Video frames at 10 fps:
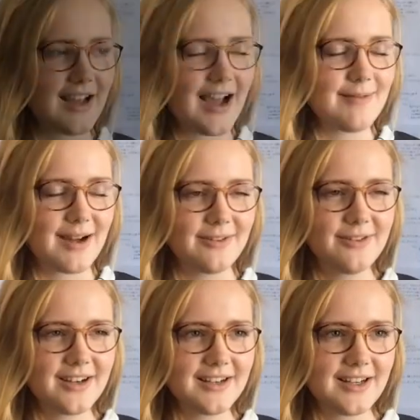Am
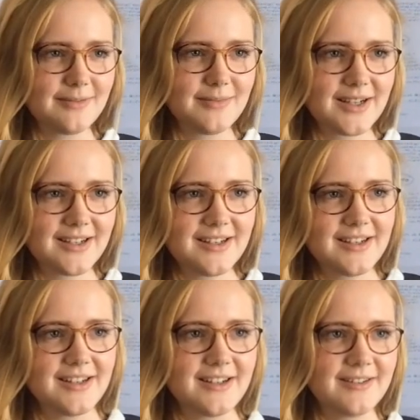Anfang lernt
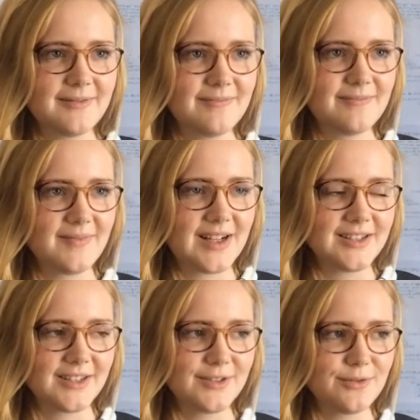man ähm,
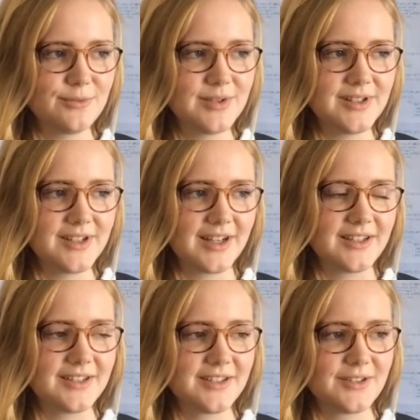als Azubi
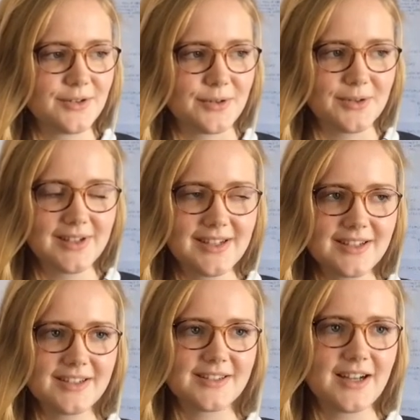ganz
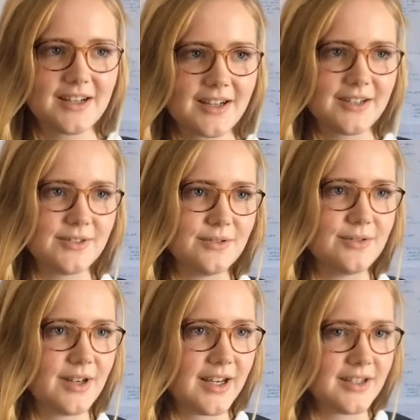grundlegende Sachen.
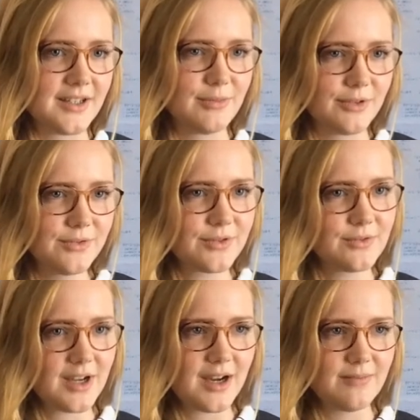Also gerade in der
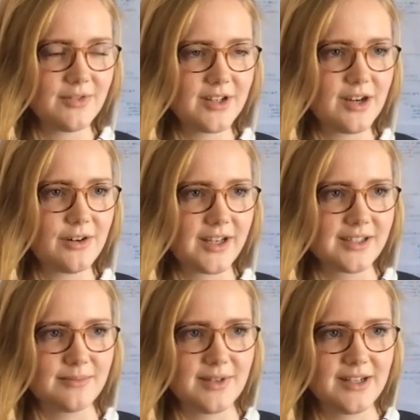Berufsschule haben wir auch
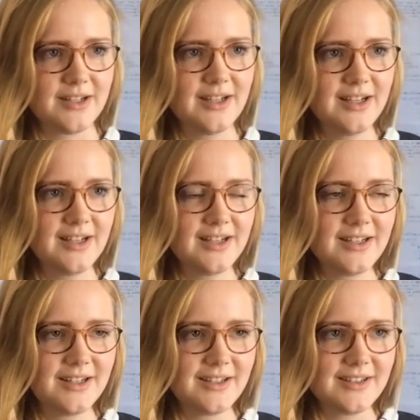erstmal
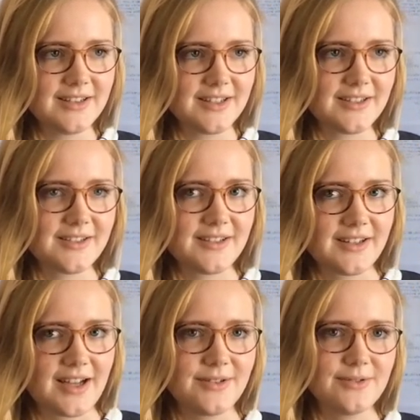das,
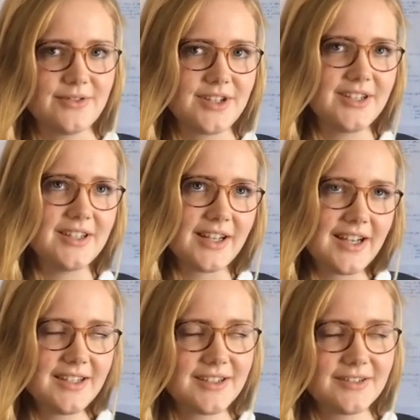also verschiedene
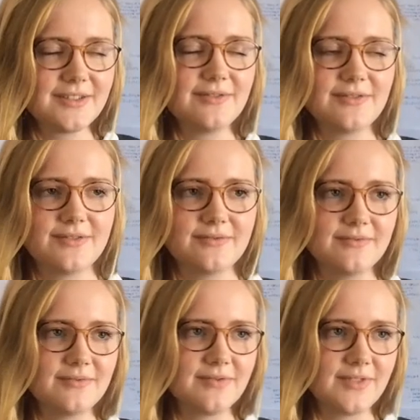Rechte,
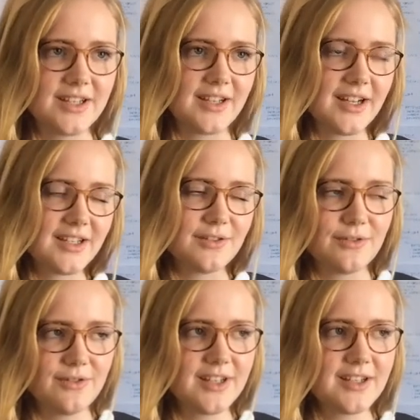welche Rechte
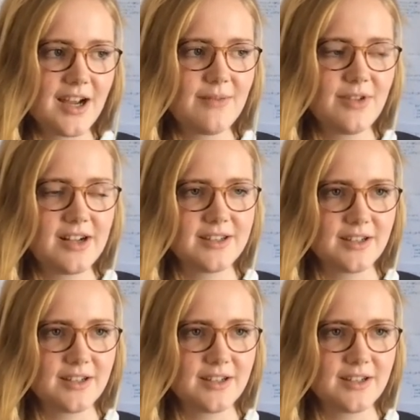und Pflichten haben wir als